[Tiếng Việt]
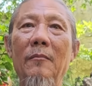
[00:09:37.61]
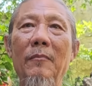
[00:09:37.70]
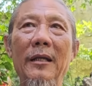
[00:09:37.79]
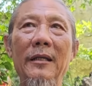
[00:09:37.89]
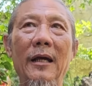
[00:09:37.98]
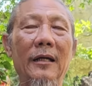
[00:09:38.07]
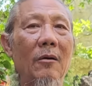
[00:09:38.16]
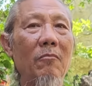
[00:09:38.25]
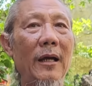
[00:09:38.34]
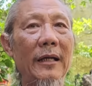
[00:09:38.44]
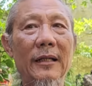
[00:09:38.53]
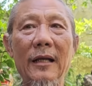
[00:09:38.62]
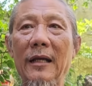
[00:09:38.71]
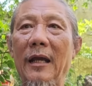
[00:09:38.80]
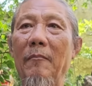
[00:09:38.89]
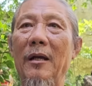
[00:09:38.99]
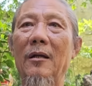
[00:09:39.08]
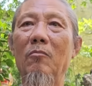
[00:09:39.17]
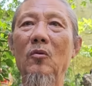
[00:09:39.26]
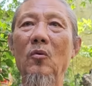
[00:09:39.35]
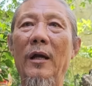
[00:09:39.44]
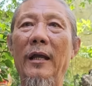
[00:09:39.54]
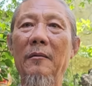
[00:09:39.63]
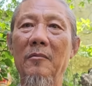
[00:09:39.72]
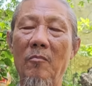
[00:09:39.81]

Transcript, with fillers: Bây giờ không ai thắng ai mà không thua ai.